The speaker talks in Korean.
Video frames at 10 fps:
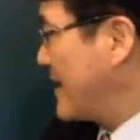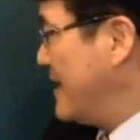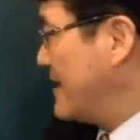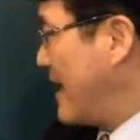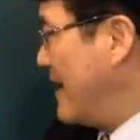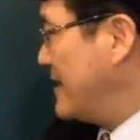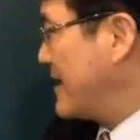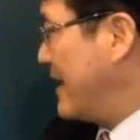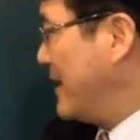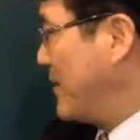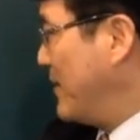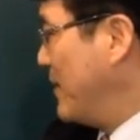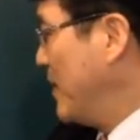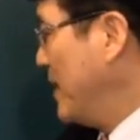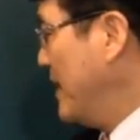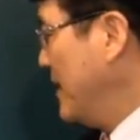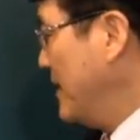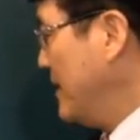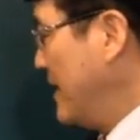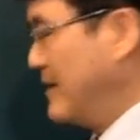기상할 시간이고
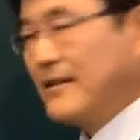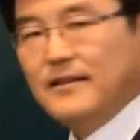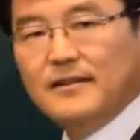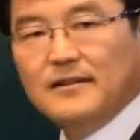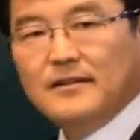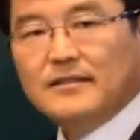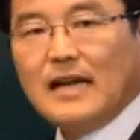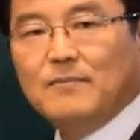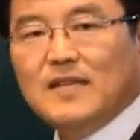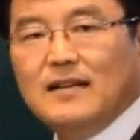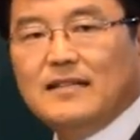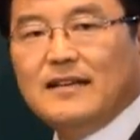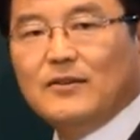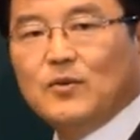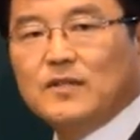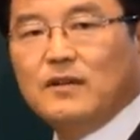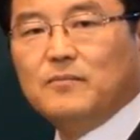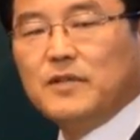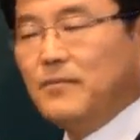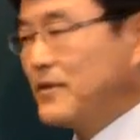얘는 잠잘 시간으로 접,
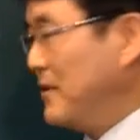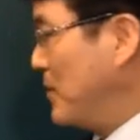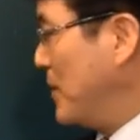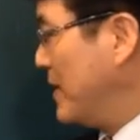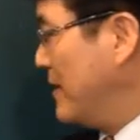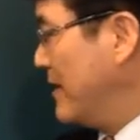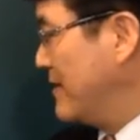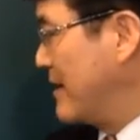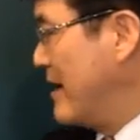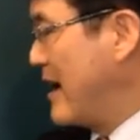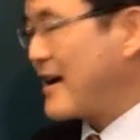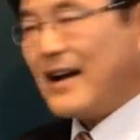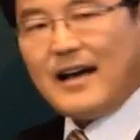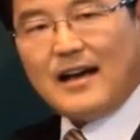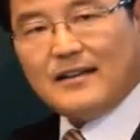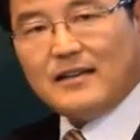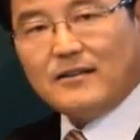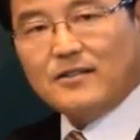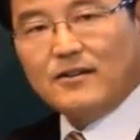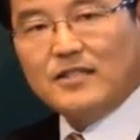접어들고 얘는
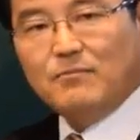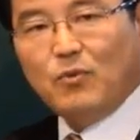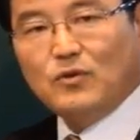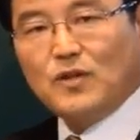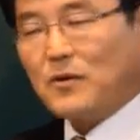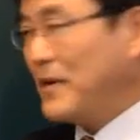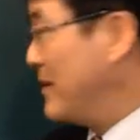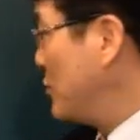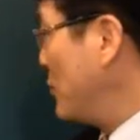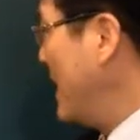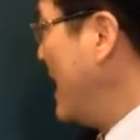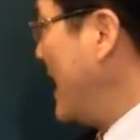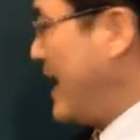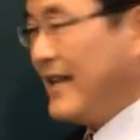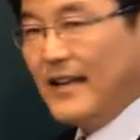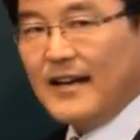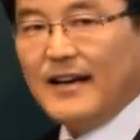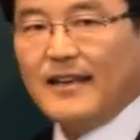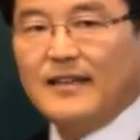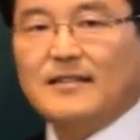가장 정신 몰다고 얘는 좀
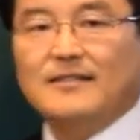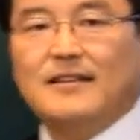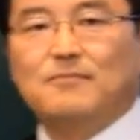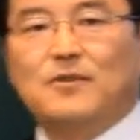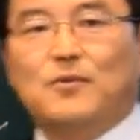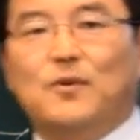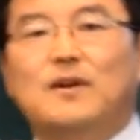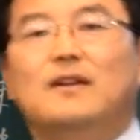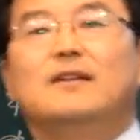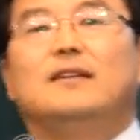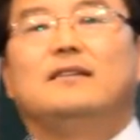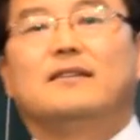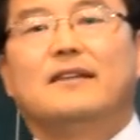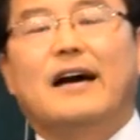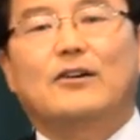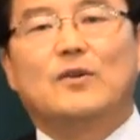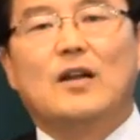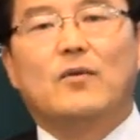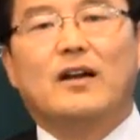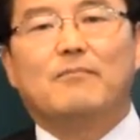한가하게 세참 먹고 이제는 하루
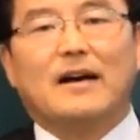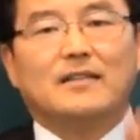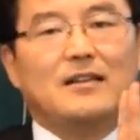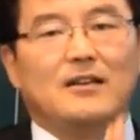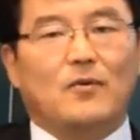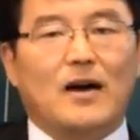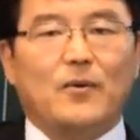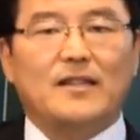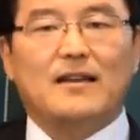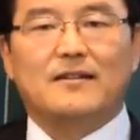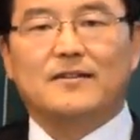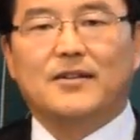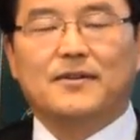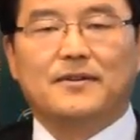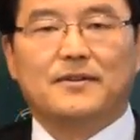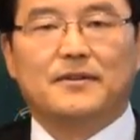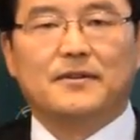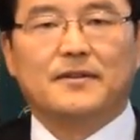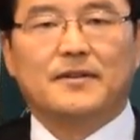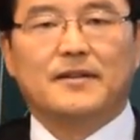일과를 마치려고 하고 있다는 거죠.
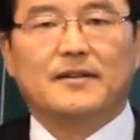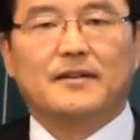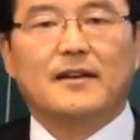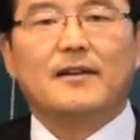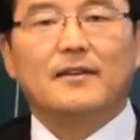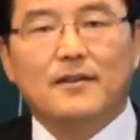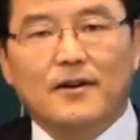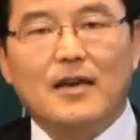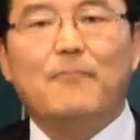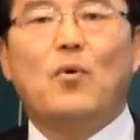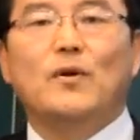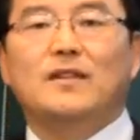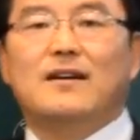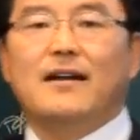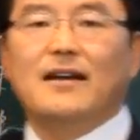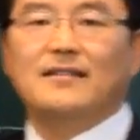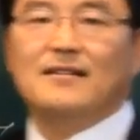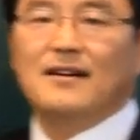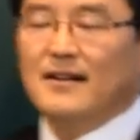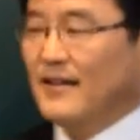여기에 포인트가 하나
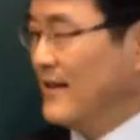있더라.